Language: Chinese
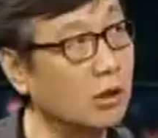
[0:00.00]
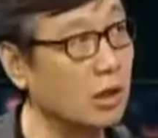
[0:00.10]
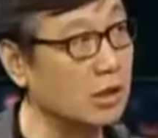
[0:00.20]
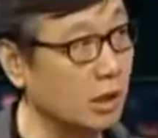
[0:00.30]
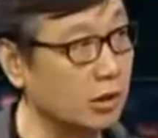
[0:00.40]
们刚
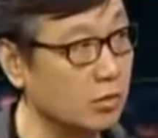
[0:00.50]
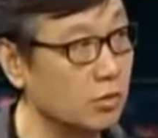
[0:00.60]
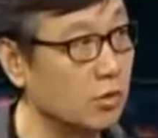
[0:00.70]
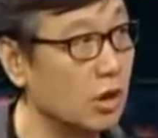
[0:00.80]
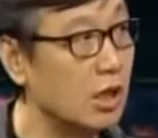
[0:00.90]
才讲的，
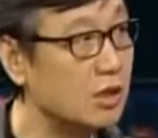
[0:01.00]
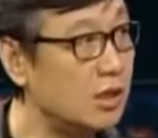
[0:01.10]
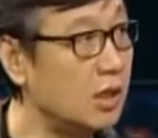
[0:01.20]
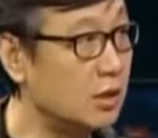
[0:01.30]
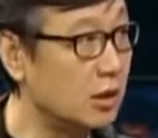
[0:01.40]
就是说
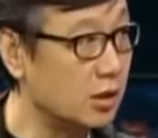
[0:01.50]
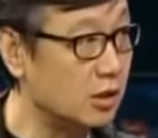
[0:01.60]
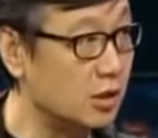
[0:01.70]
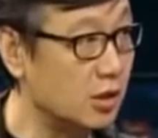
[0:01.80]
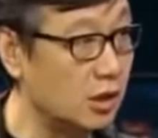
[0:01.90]
现在这
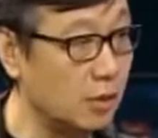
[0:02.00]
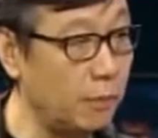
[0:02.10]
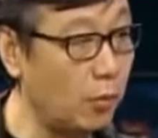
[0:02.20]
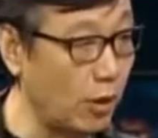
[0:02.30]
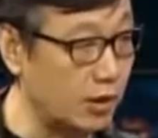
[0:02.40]
个世界，你
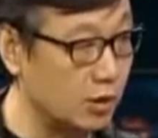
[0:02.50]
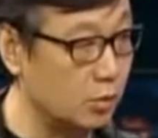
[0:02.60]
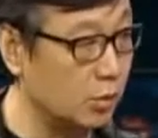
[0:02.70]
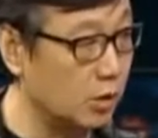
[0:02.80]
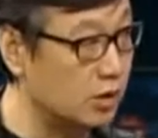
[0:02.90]
不管
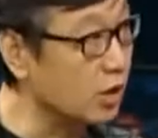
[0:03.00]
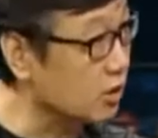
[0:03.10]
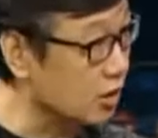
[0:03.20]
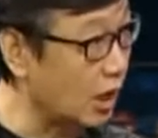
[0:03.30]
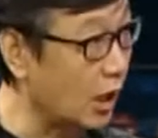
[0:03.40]
是做一个
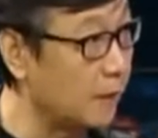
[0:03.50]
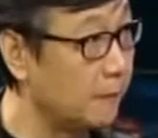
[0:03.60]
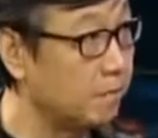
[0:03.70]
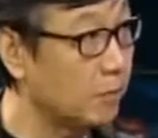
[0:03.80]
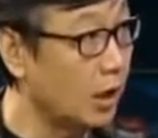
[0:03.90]
政治家，
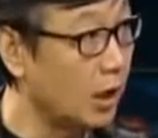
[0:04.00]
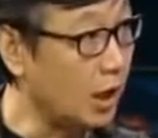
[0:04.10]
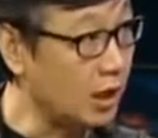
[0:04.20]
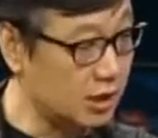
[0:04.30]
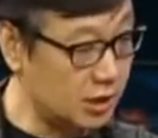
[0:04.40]

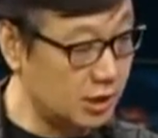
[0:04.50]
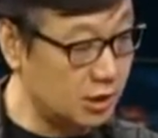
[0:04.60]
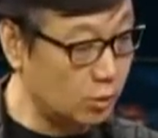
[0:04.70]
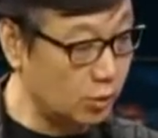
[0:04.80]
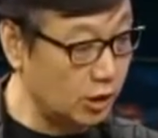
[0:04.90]
还是
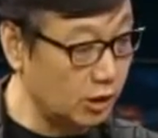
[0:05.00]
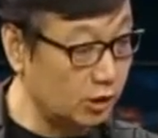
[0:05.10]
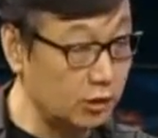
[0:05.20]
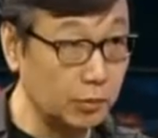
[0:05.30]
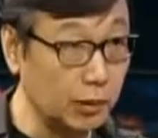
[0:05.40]
是做一
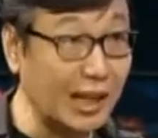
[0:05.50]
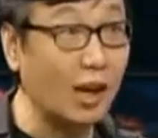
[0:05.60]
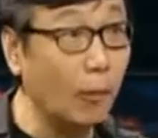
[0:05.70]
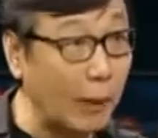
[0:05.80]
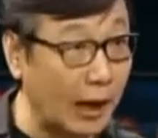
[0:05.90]
个比较
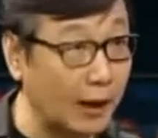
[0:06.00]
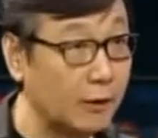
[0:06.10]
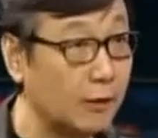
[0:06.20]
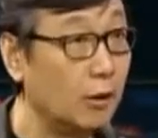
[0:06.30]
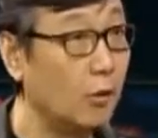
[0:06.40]
大老板，
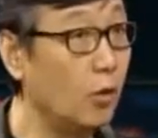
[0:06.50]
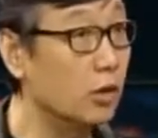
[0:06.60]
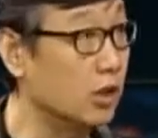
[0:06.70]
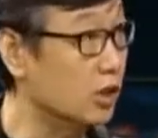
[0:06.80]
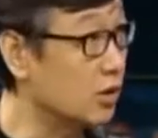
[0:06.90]

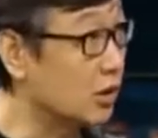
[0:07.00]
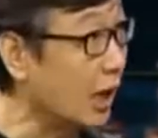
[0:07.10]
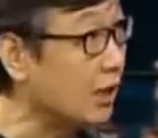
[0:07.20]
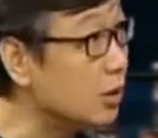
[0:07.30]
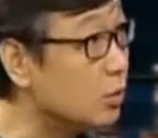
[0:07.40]
或者是是
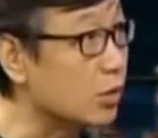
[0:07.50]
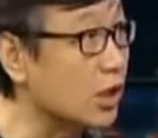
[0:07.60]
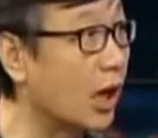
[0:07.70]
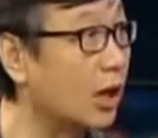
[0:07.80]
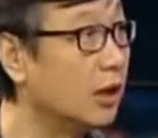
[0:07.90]
大艺术
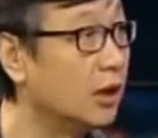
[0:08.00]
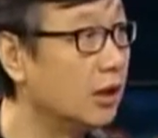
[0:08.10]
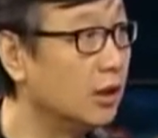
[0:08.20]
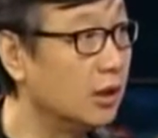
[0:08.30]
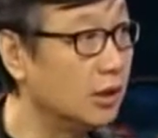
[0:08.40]
家，
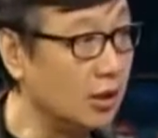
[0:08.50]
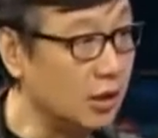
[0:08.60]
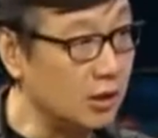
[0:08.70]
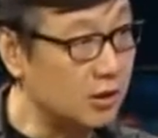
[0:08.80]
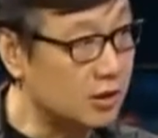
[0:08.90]

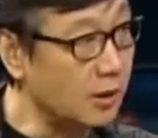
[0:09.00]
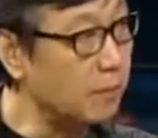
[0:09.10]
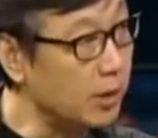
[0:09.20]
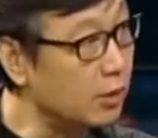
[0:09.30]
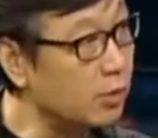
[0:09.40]
你
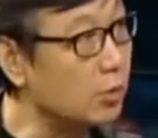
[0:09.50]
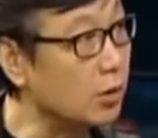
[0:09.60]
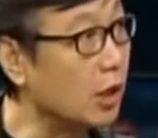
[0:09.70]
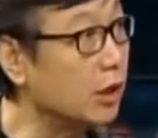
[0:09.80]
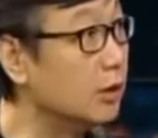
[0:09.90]
身边的
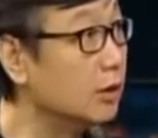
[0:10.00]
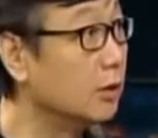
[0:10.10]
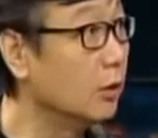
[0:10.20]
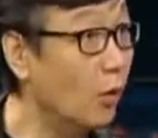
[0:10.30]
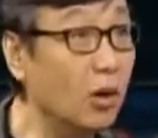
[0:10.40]
女人
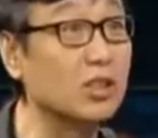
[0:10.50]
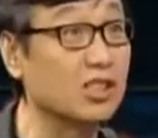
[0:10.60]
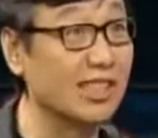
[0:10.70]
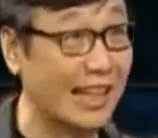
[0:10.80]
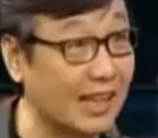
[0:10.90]
或者
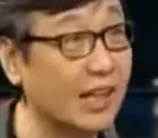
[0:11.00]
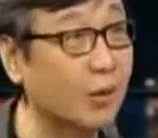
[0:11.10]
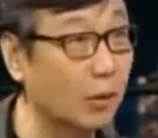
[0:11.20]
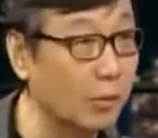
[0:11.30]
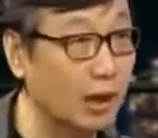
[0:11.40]
是男
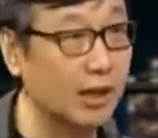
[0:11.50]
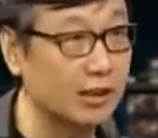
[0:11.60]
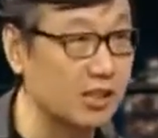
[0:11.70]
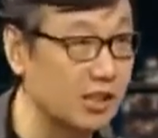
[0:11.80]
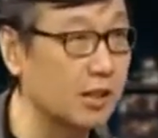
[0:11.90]
人，我们
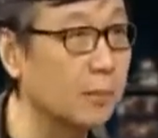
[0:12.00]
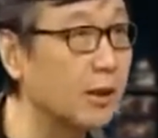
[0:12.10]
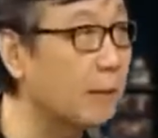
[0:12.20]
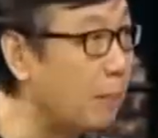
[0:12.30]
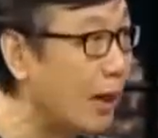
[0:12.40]
来讲，你身
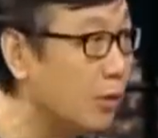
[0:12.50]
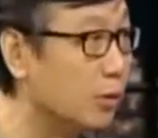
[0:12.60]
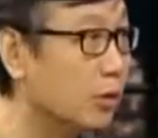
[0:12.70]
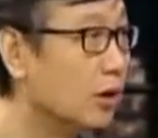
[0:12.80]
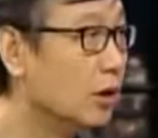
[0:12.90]
边的伴
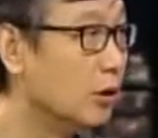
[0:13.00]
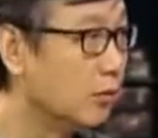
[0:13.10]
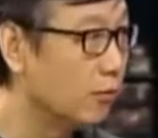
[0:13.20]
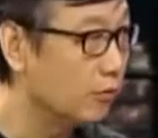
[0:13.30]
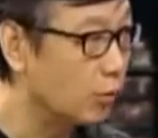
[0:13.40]
侣，
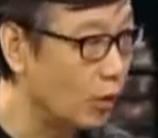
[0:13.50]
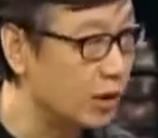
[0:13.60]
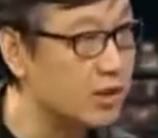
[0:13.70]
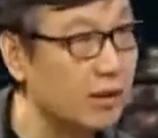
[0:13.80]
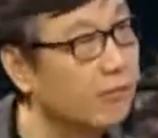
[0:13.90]

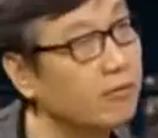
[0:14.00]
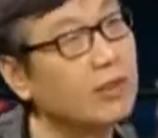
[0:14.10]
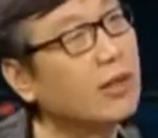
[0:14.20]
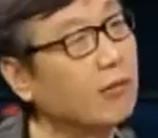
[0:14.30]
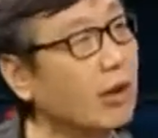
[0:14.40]
关键
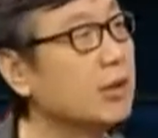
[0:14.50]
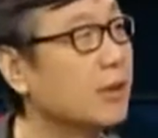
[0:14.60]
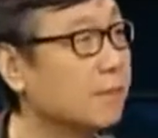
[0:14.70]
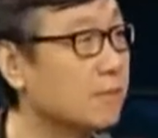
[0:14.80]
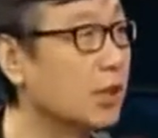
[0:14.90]
非常关
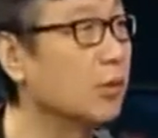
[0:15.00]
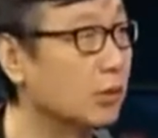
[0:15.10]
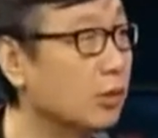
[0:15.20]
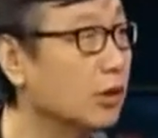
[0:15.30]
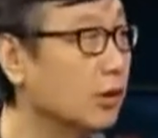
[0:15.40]
键，这个
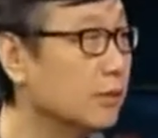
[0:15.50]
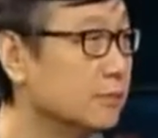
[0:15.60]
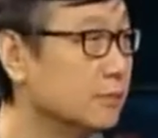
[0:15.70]
我同意。